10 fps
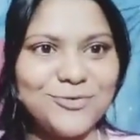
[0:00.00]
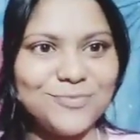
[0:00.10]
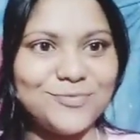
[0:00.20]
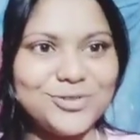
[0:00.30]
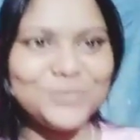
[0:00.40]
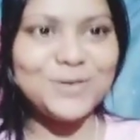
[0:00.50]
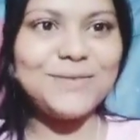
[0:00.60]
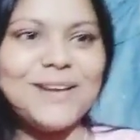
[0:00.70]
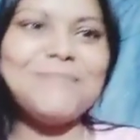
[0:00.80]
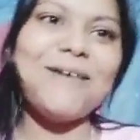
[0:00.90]
মুখ মজুরি
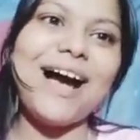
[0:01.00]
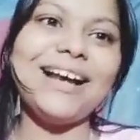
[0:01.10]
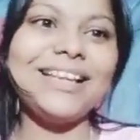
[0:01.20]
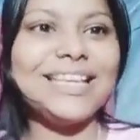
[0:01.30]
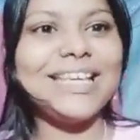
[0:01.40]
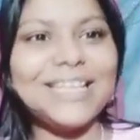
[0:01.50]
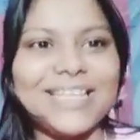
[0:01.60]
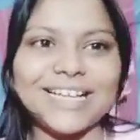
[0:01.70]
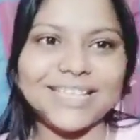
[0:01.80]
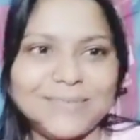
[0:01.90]
মানে মা কি
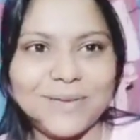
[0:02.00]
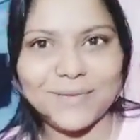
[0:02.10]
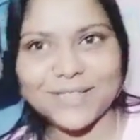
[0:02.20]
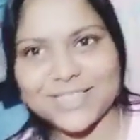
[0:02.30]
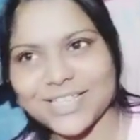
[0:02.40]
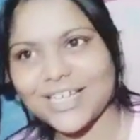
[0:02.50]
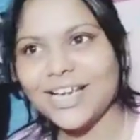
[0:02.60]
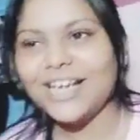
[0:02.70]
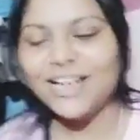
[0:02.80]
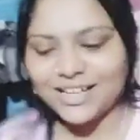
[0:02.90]
না কি ভেবেছে
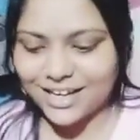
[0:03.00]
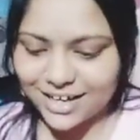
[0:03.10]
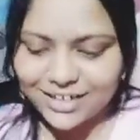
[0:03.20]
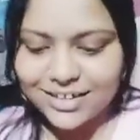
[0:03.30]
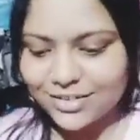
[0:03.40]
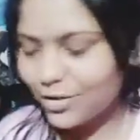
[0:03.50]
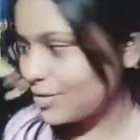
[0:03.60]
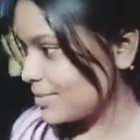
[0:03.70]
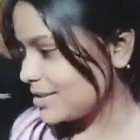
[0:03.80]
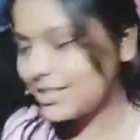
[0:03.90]
এটা
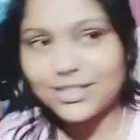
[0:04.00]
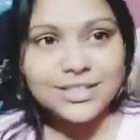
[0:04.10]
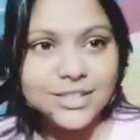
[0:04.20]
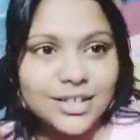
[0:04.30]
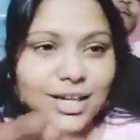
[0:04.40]
নর্মাল জিনিস কে